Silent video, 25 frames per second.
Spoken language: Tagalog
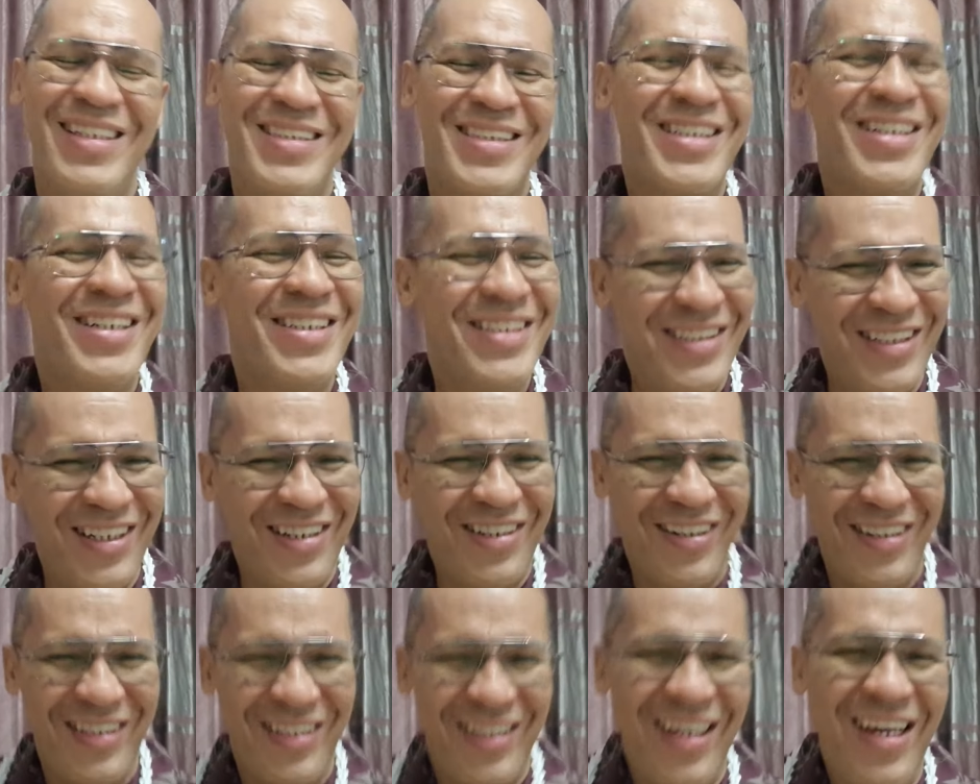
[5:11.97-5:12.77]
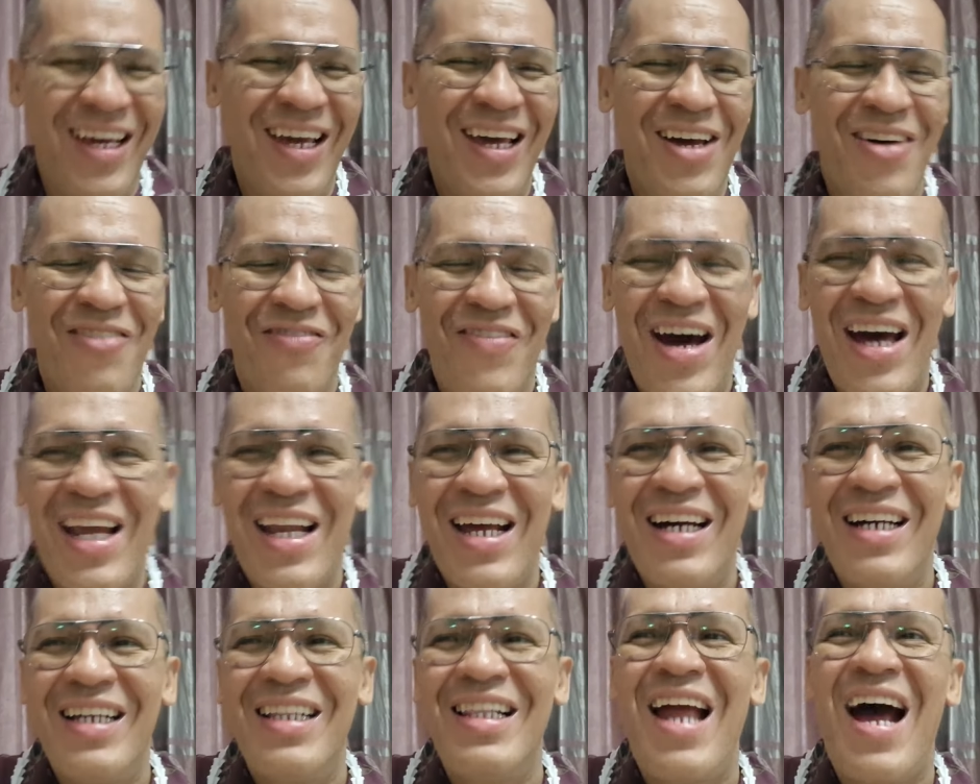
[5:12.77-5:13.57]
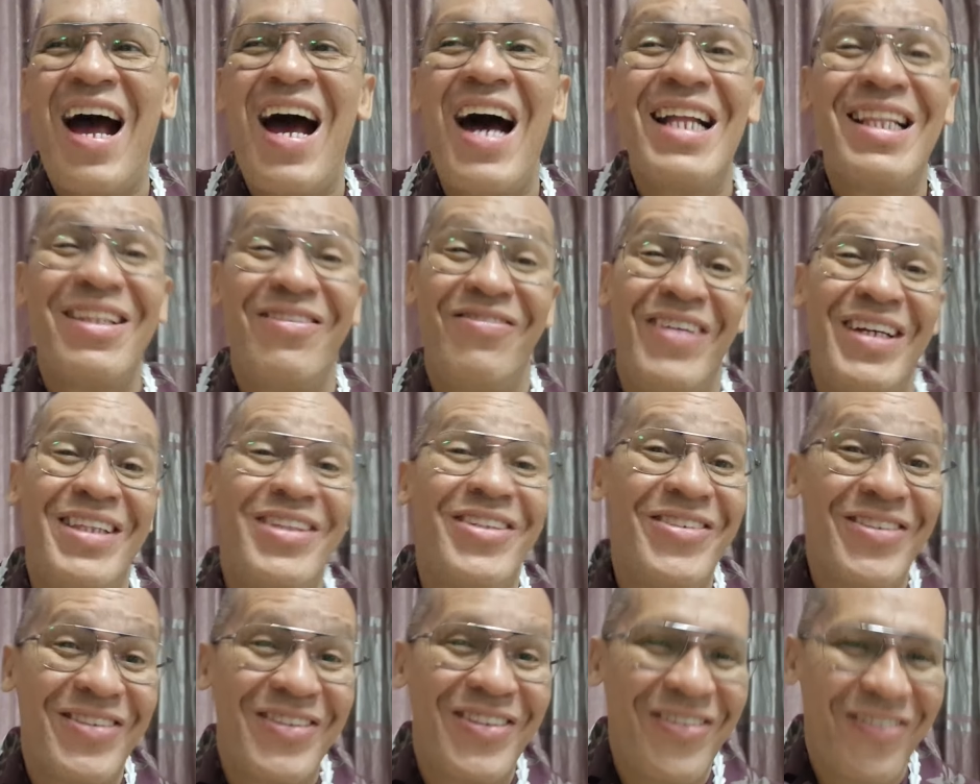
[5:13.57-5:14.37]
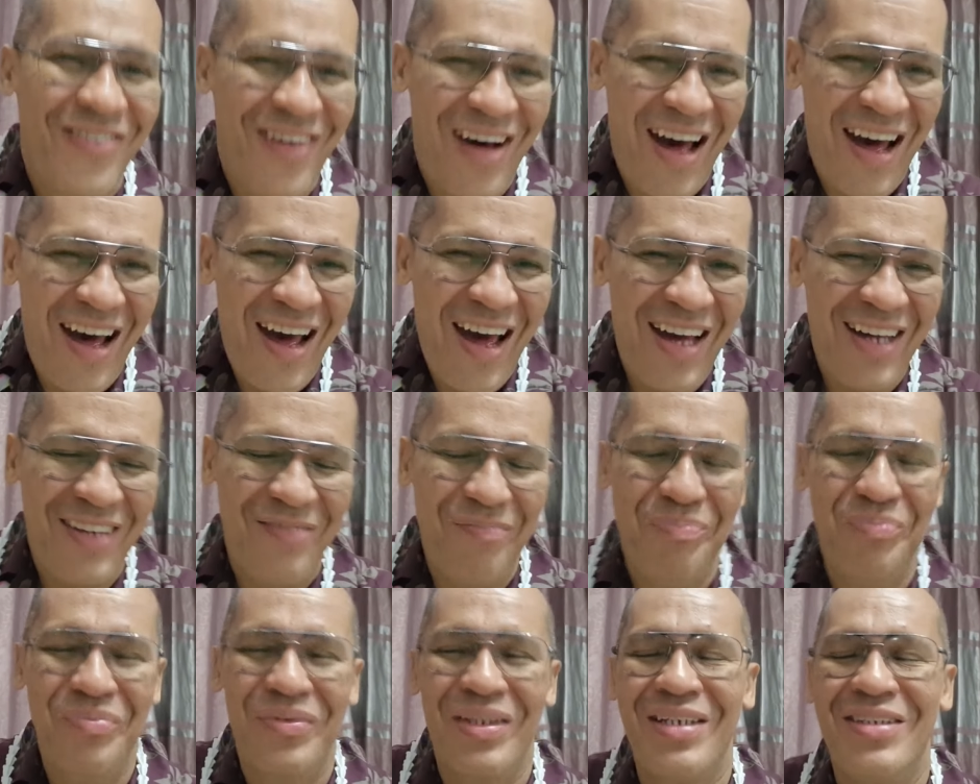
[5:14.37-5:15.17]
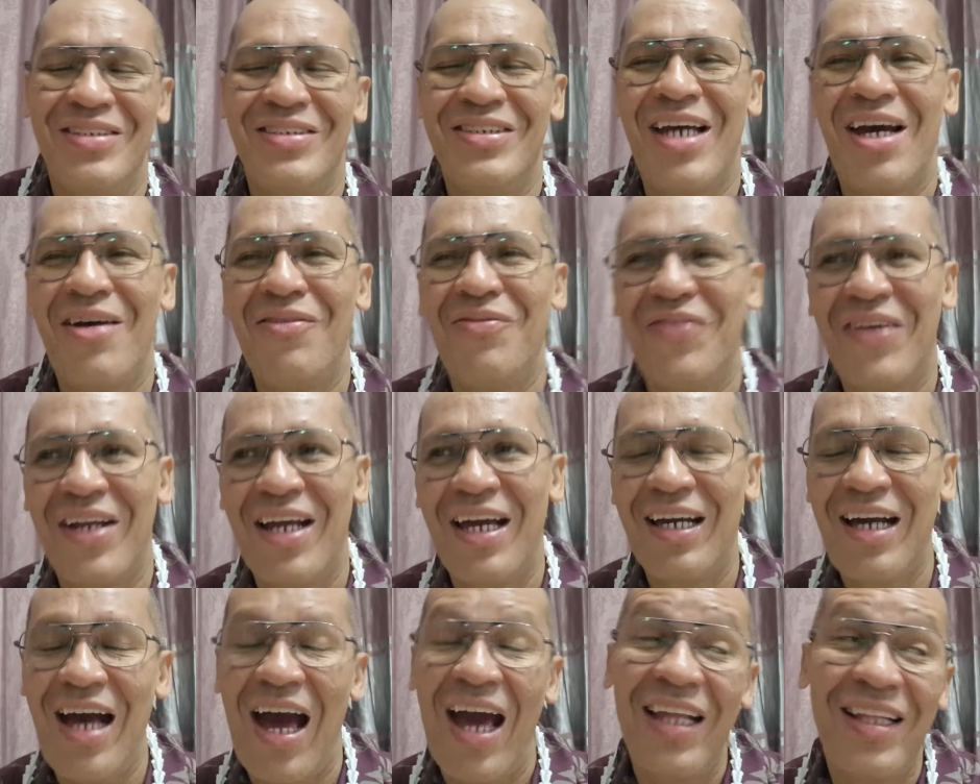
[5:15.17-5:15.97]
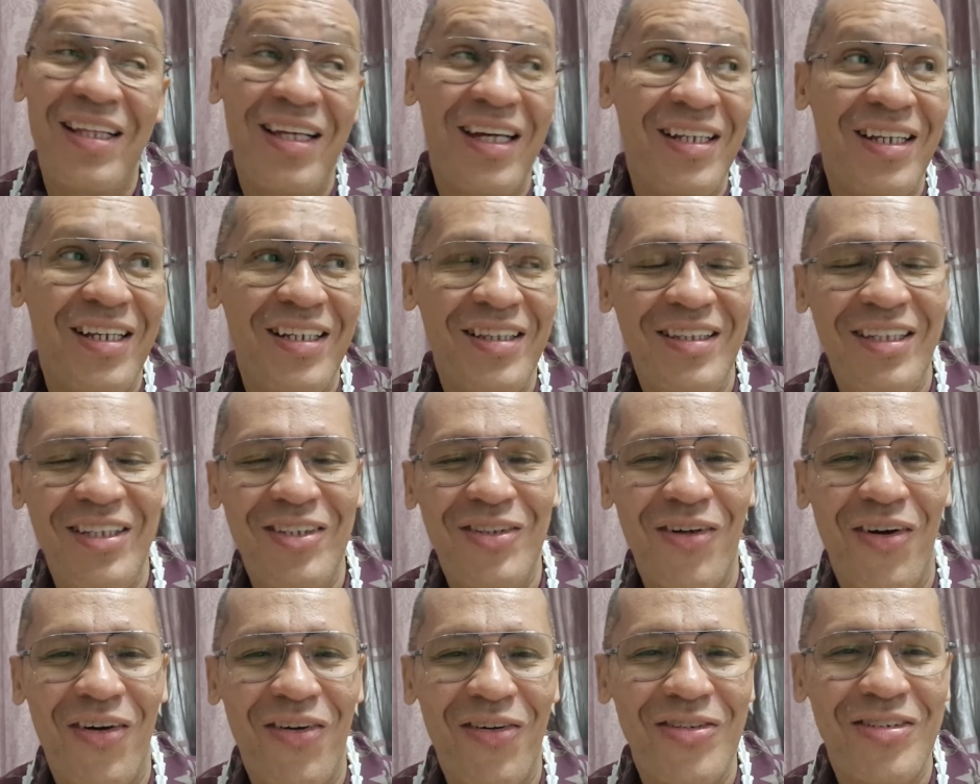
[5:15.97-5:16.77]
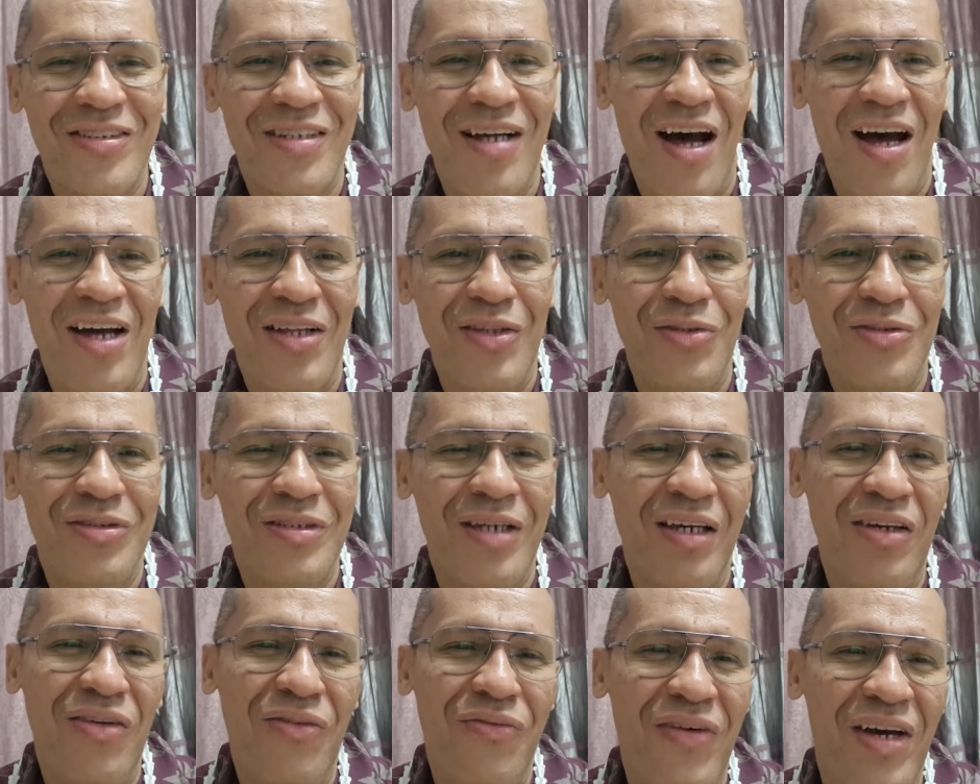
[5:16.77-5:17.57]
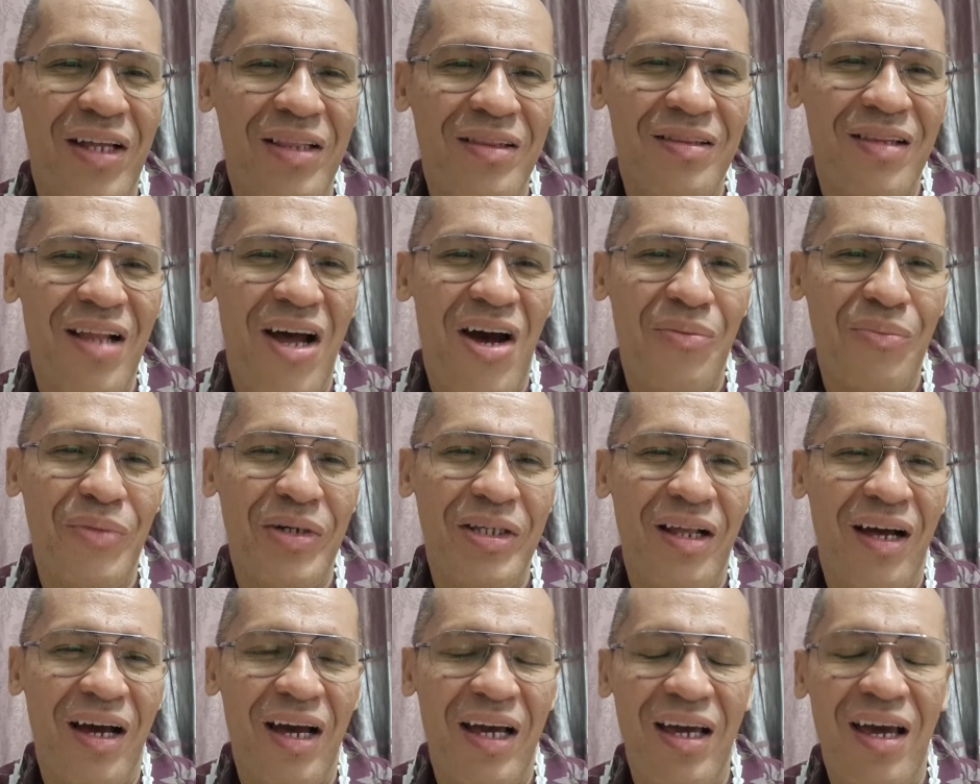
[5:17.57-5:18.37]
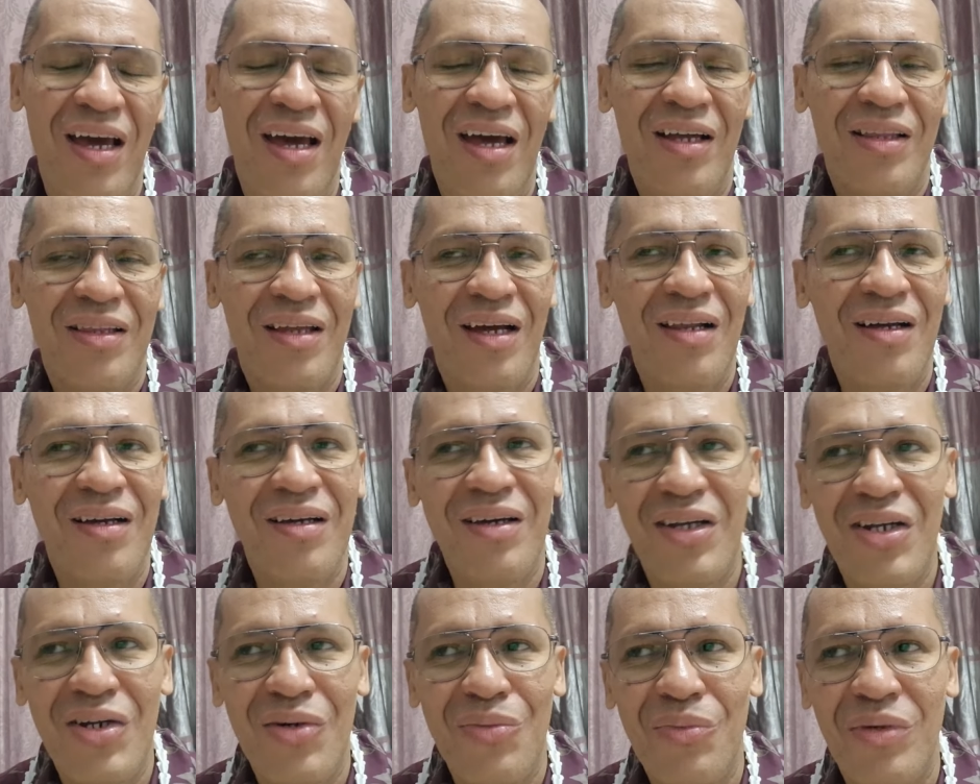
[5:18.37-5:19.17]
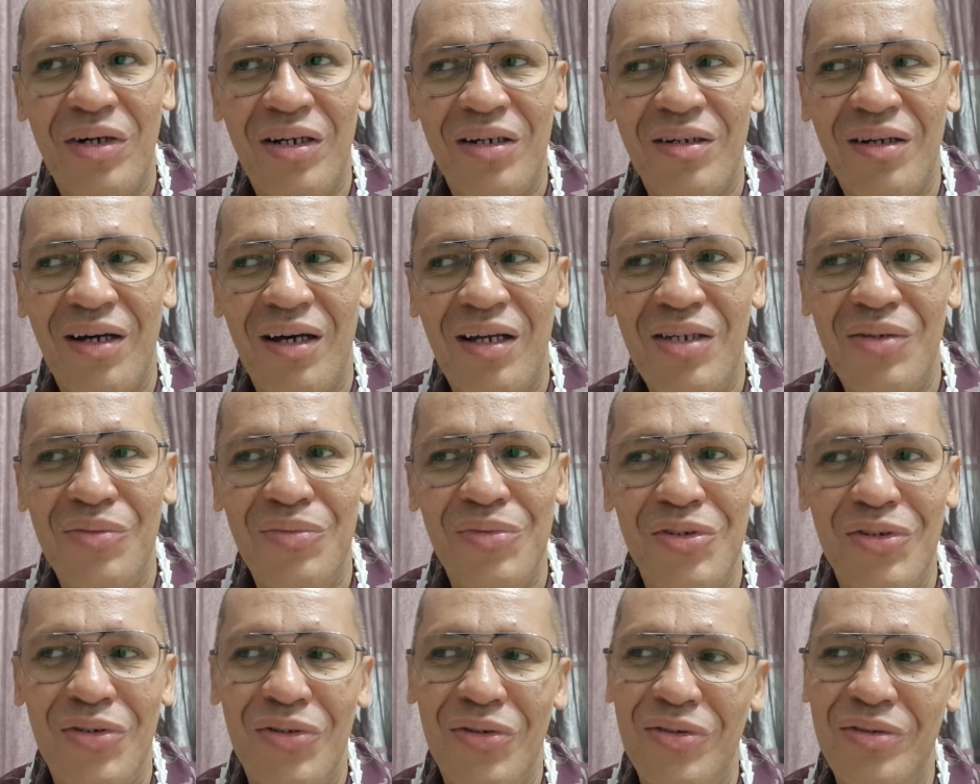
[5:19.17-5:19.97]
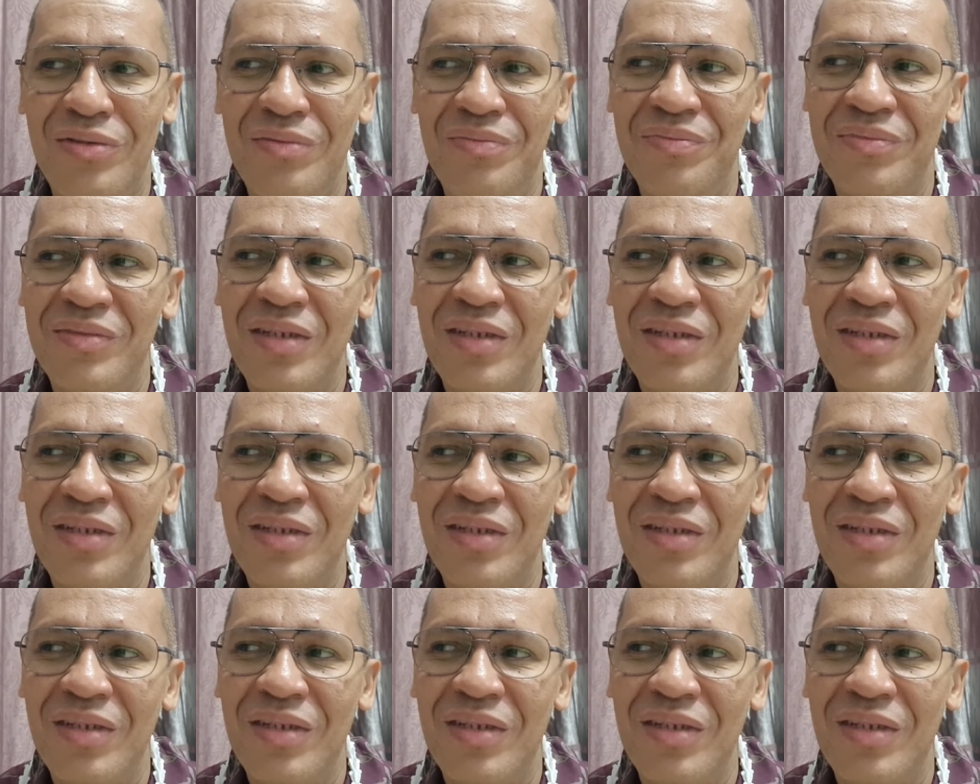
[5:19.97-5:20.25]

so yon parang lahat matutuwa syempre kahit nga nandito ako sa ano sa event namin ay talaga namang alam mo yon